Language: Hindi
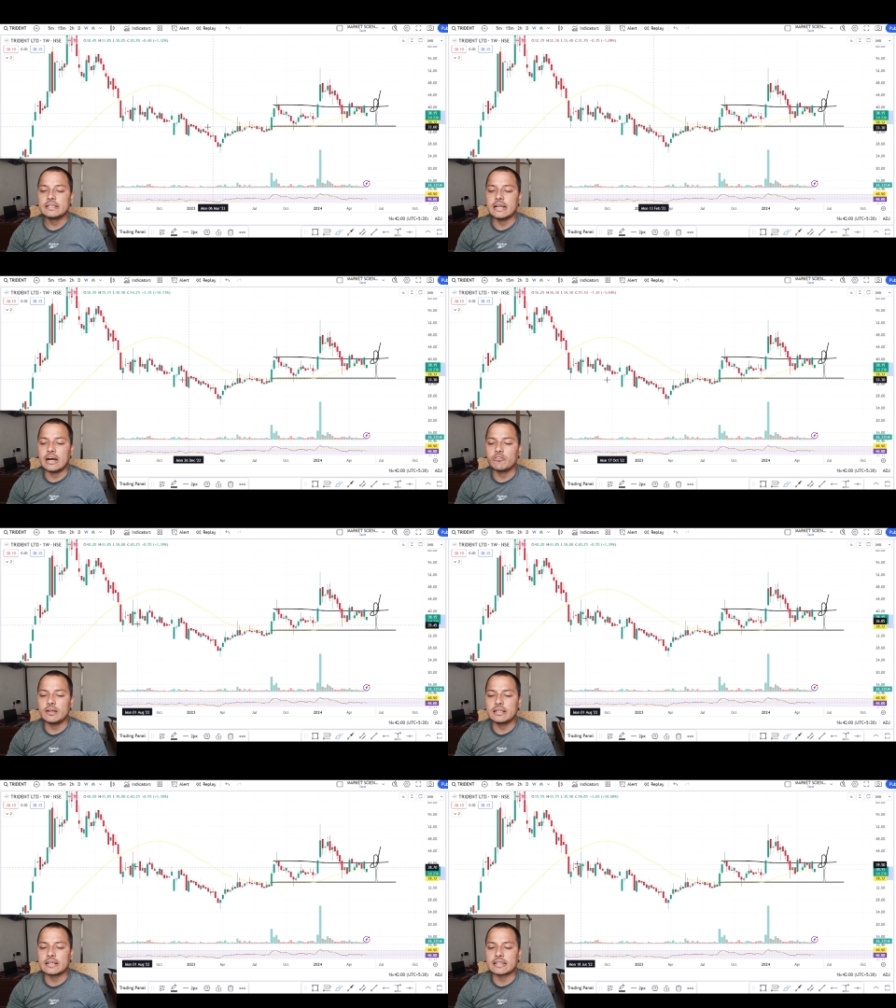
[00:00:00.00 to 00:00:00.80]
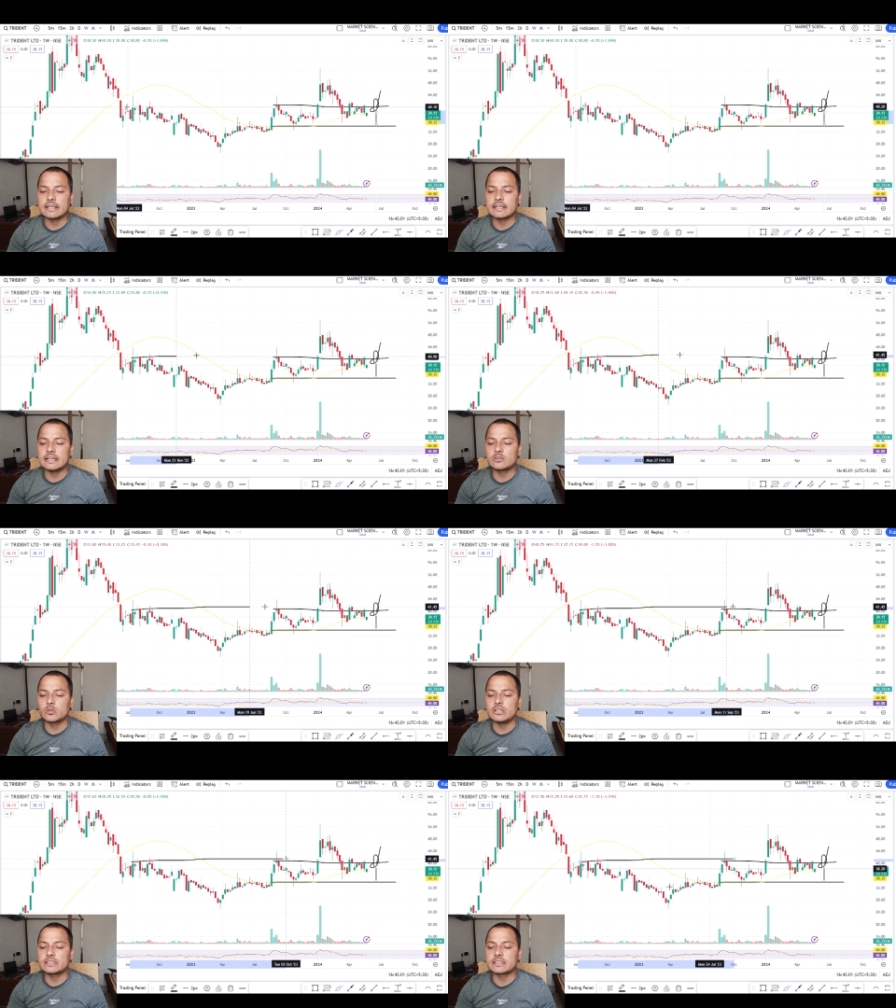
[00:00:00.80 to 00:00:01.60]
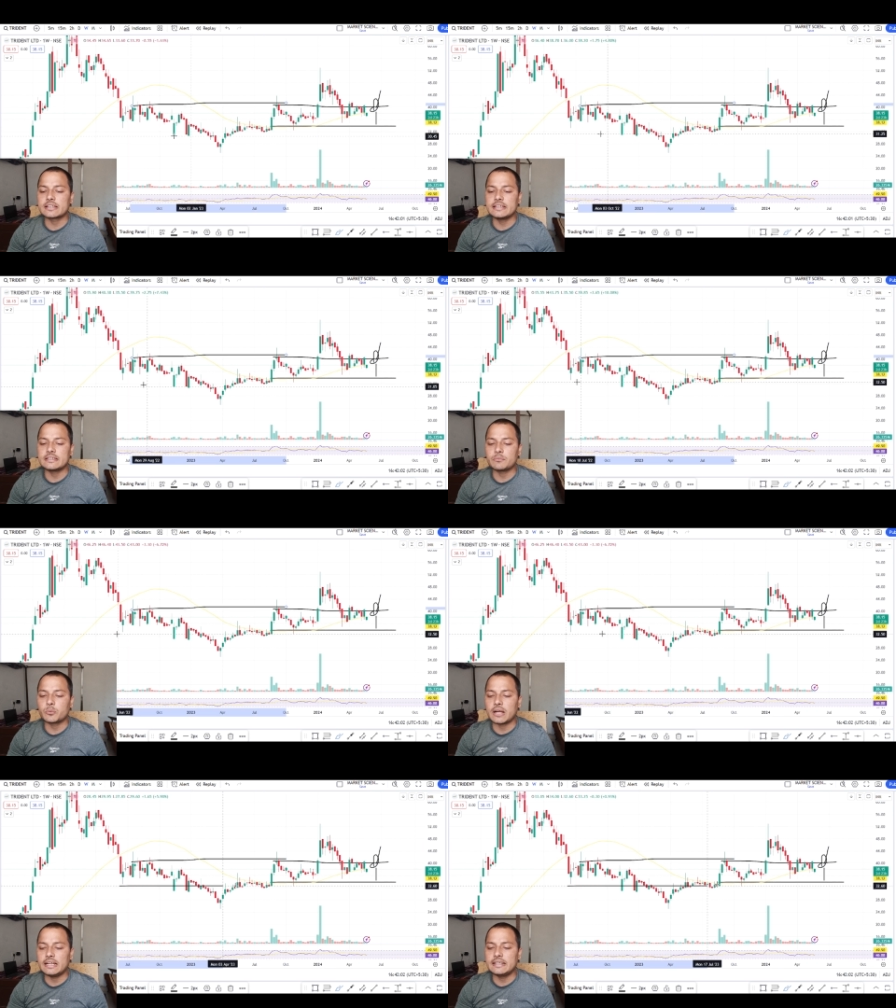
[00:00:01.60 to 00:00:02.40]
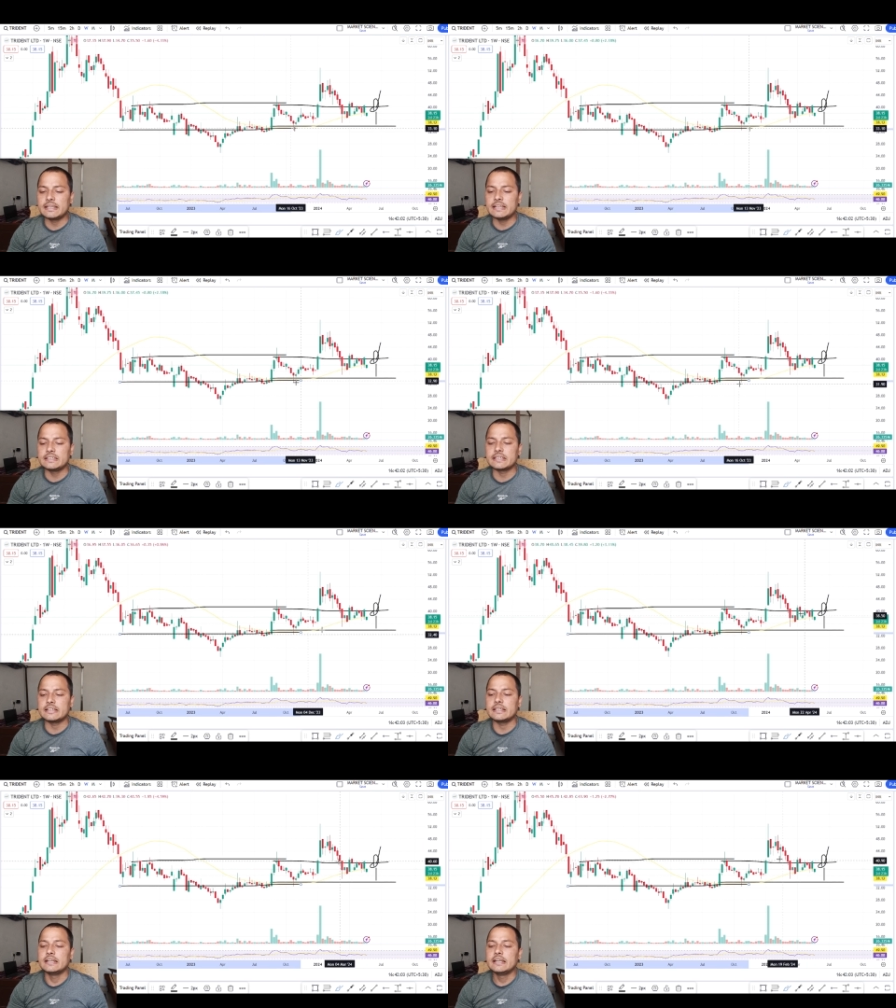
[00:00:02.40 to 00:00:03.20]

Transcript: यहाँ वही खरीदेंगे जो इस रेंज पूरा ही रेंज है